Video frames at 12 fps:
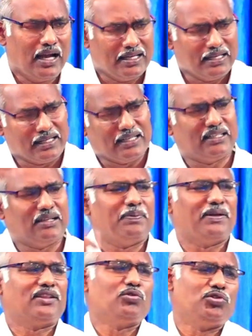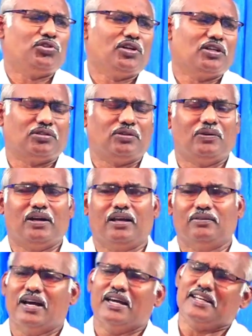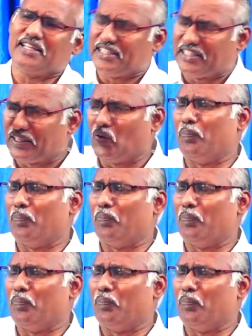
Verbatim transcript: ఆయన కంటే పెద్ద ఉద్యోగస్తులు ఉన్నారు ఆయన కంటే